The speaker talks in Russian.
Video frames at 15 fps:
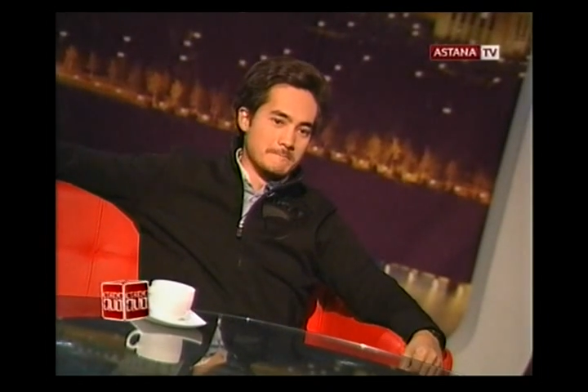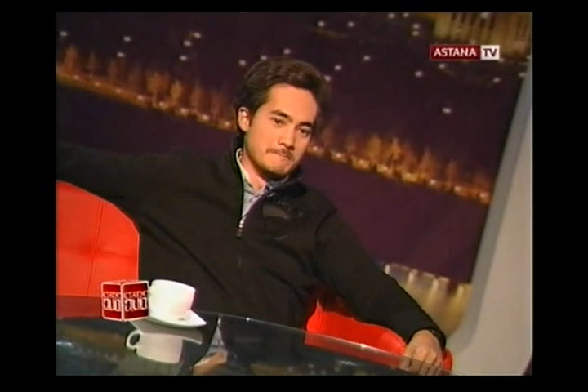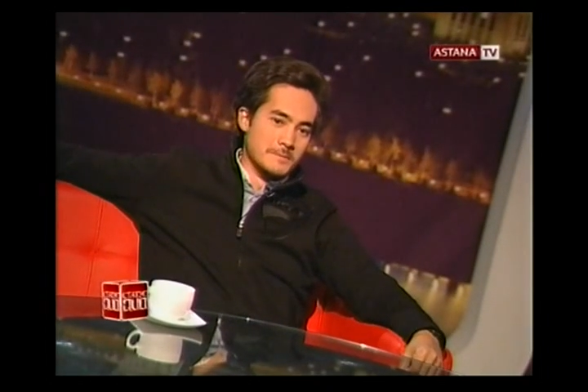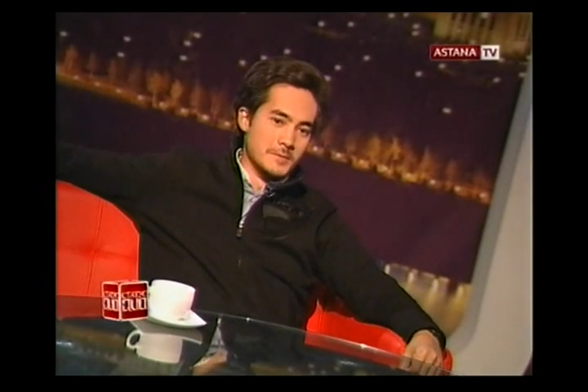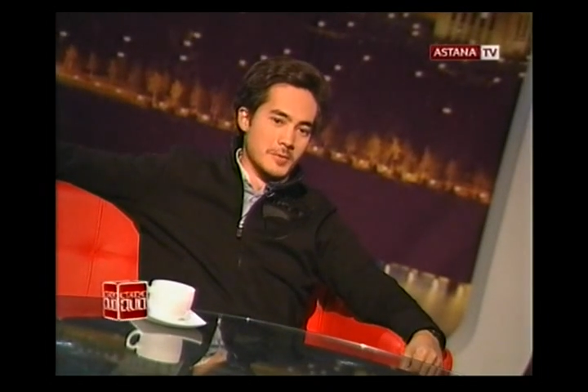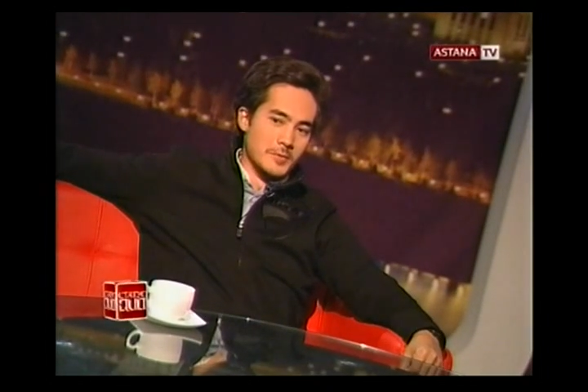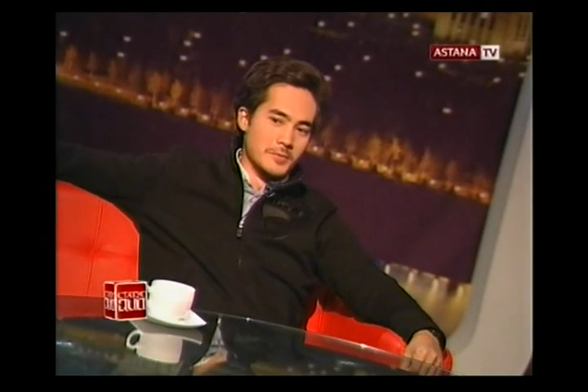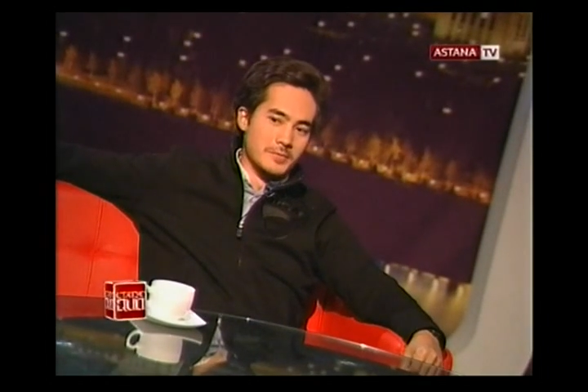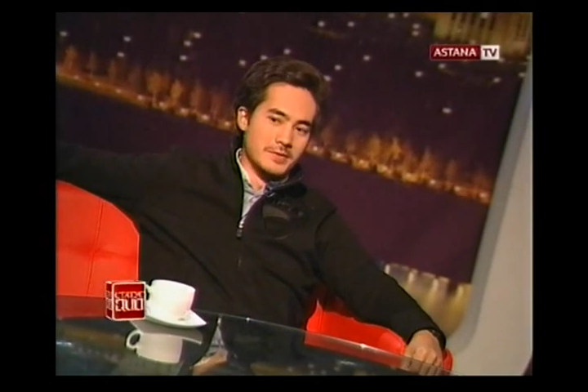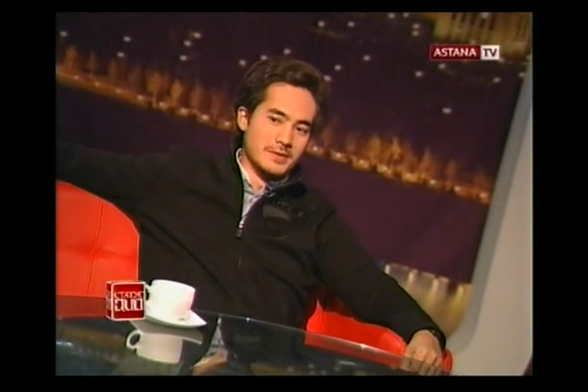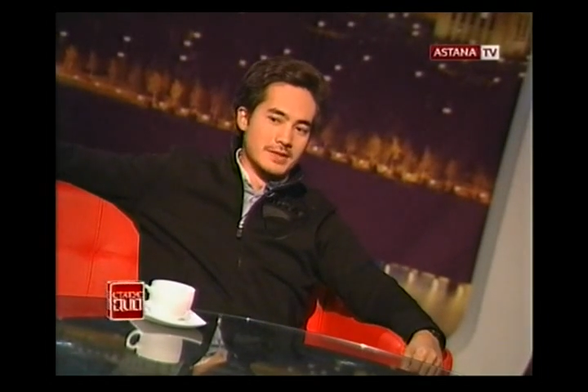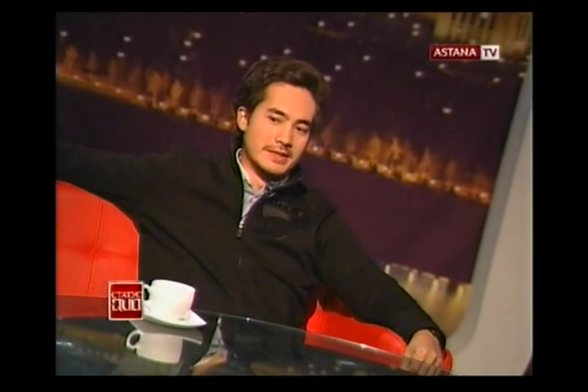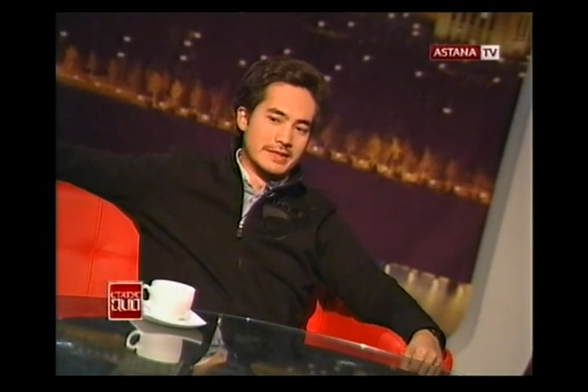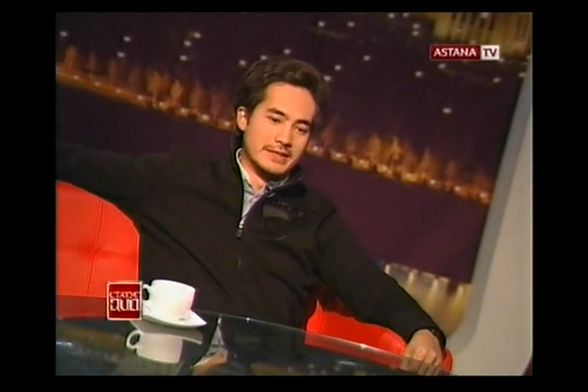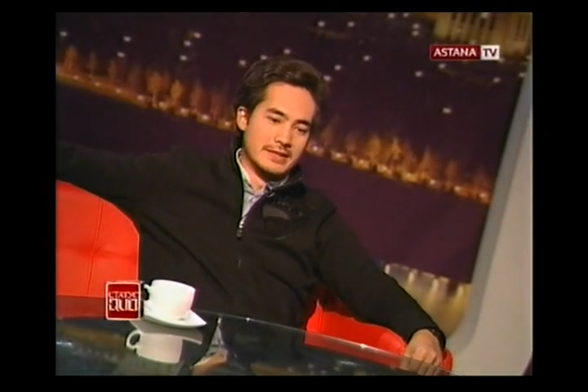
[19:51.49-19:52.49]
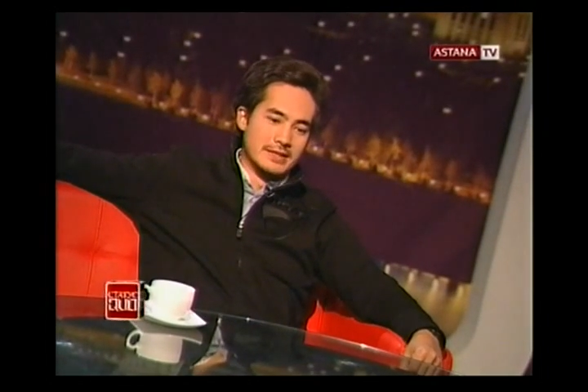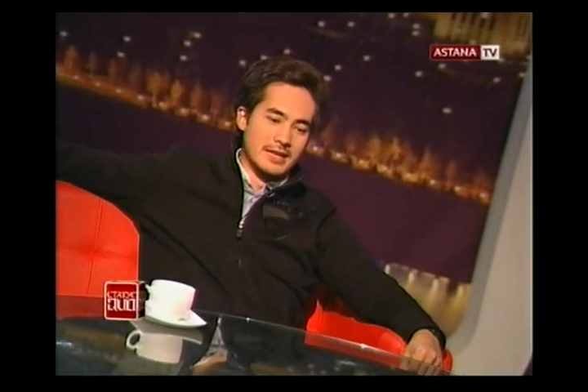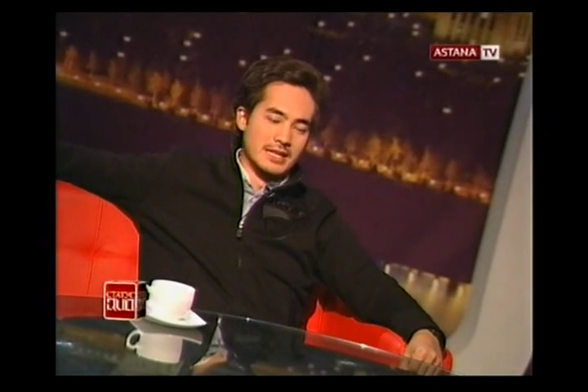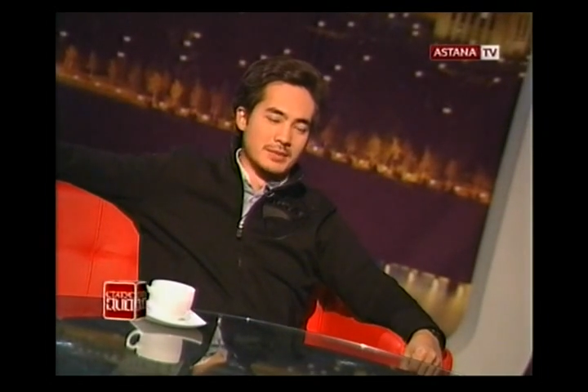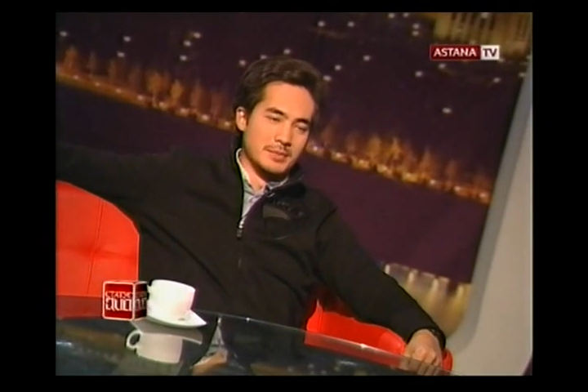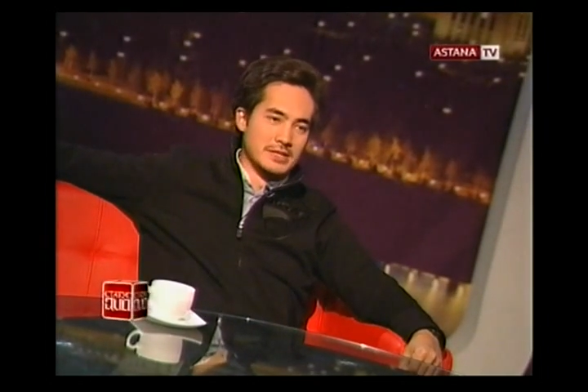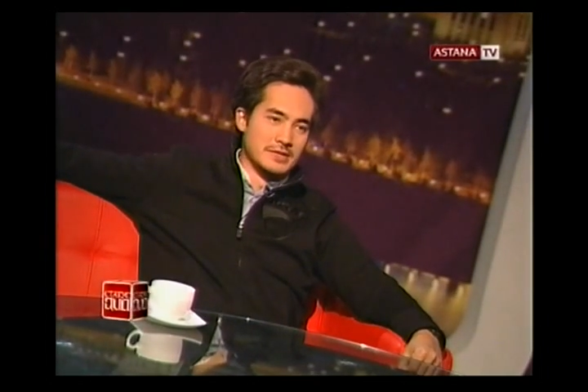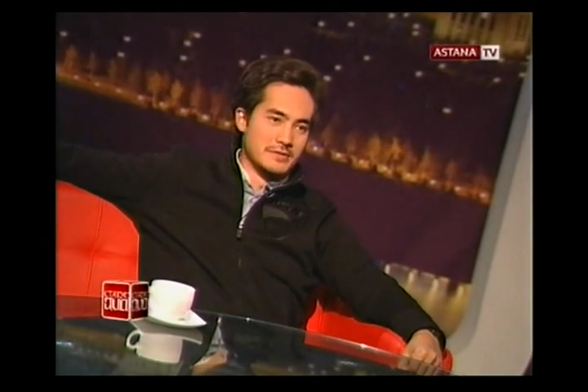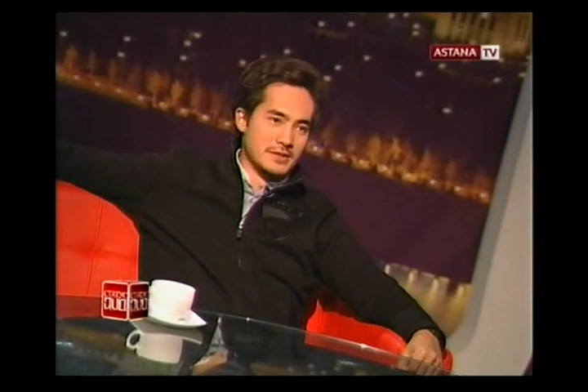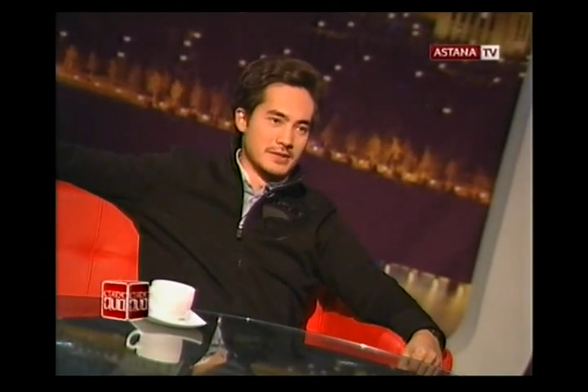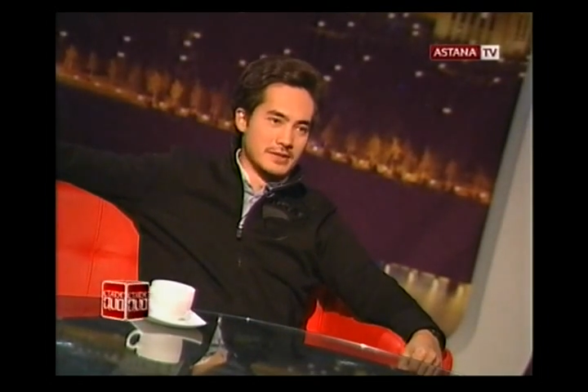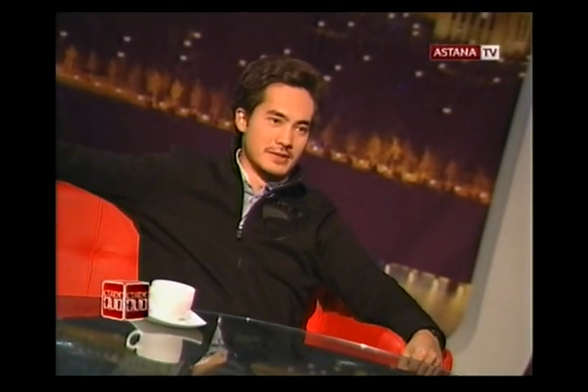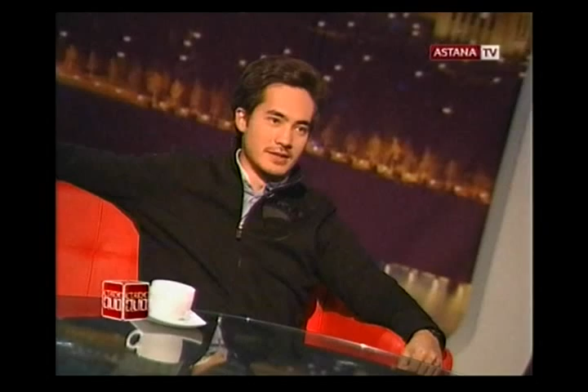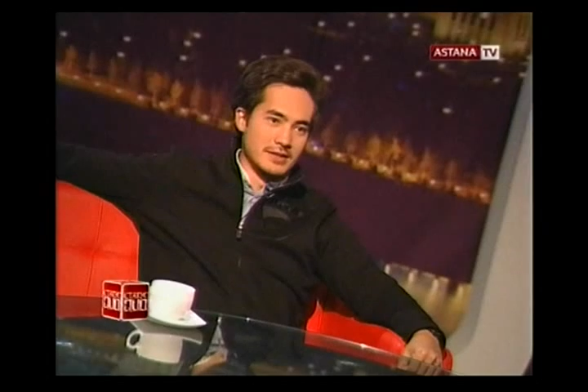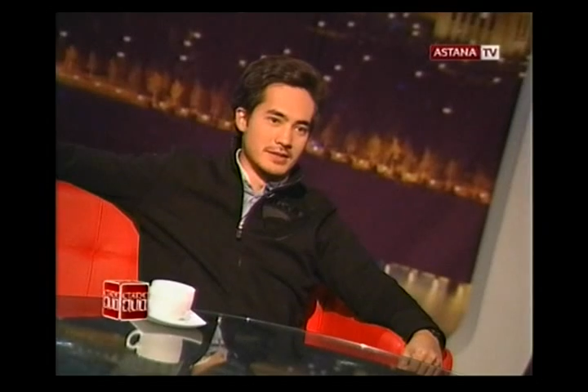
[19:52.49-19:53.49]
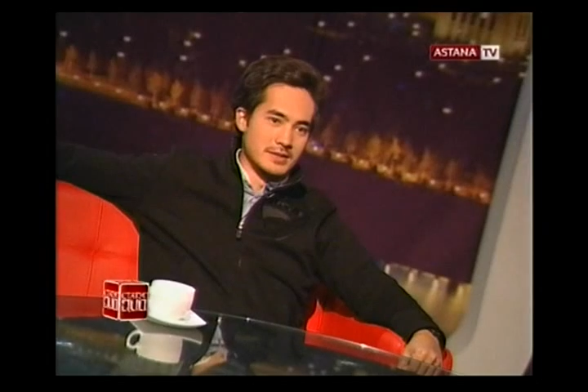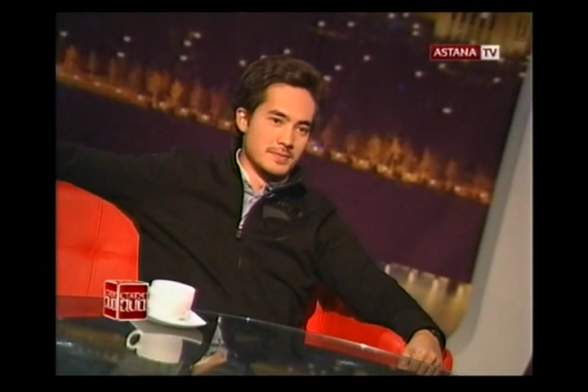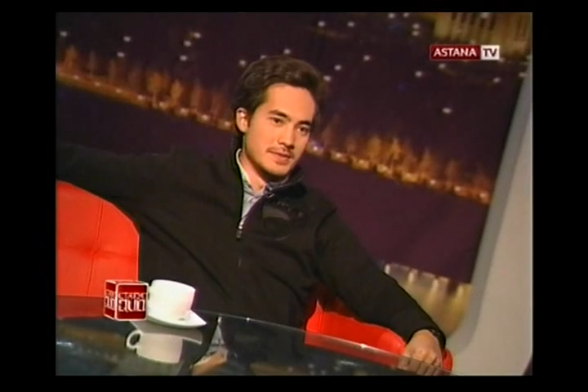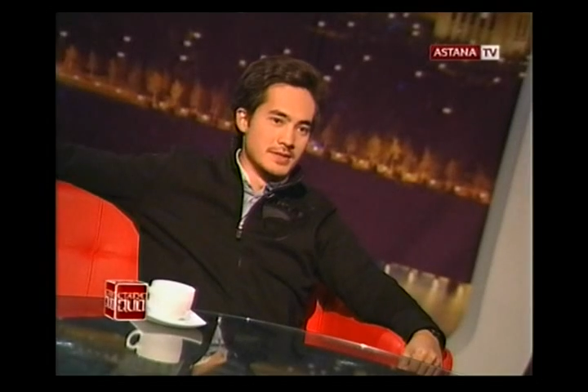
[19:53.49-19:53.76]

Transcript: Но та атмосфера театра,